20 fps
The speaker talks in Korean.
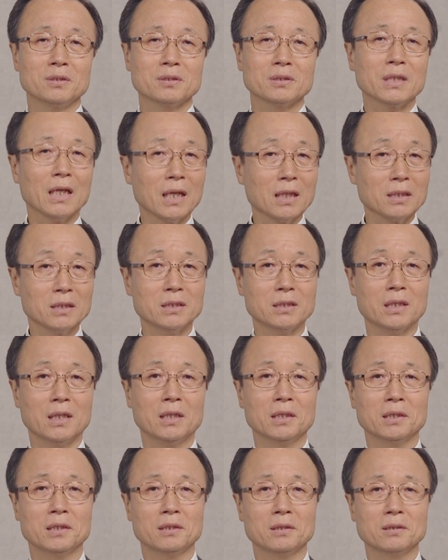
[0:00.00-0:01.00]
사랑이시다.
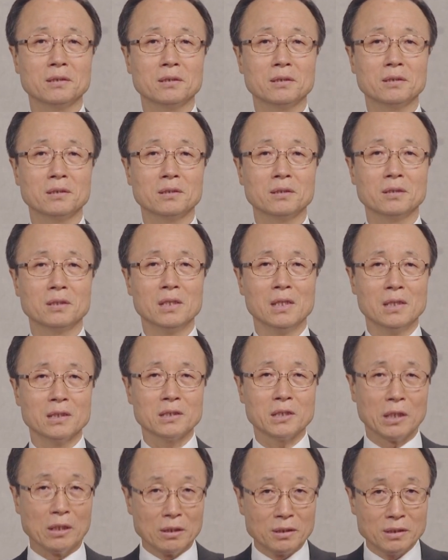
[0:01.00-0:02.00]

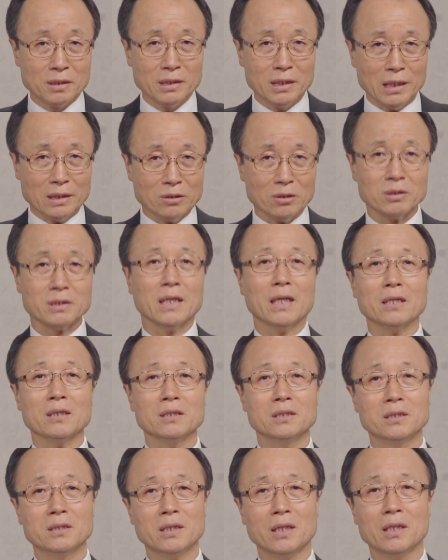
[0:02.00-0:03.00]
절대적
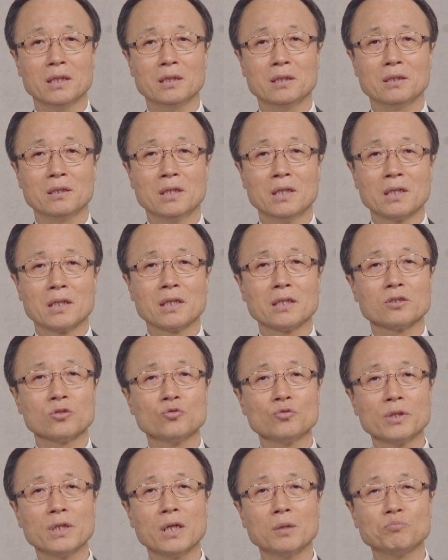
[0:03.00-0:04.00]
사랑이시다. 그래서
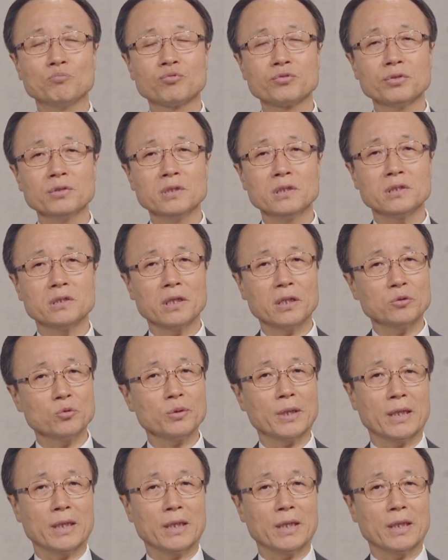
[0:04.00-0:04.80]
우리가 무슨 짓을 해도